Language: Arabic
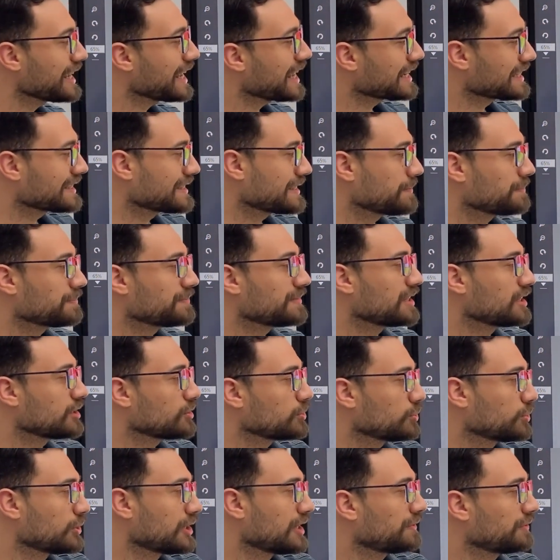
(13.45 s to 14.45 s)
اكسبتي
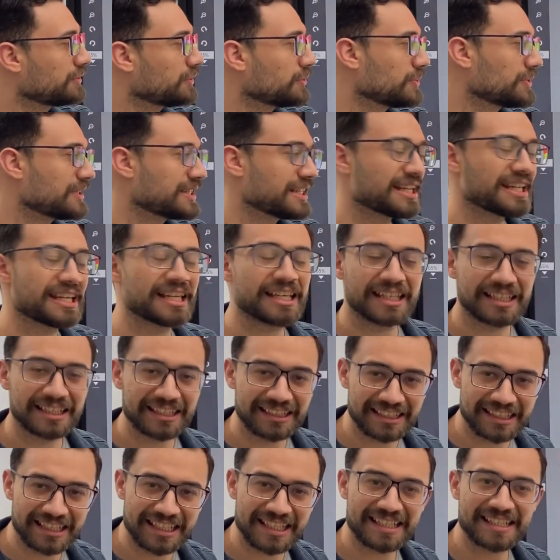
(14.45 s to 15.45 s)
او ريفيوزي
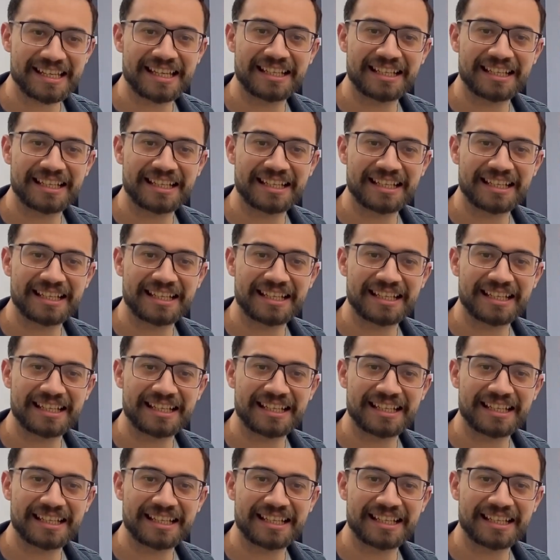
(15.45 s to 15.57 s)
ديز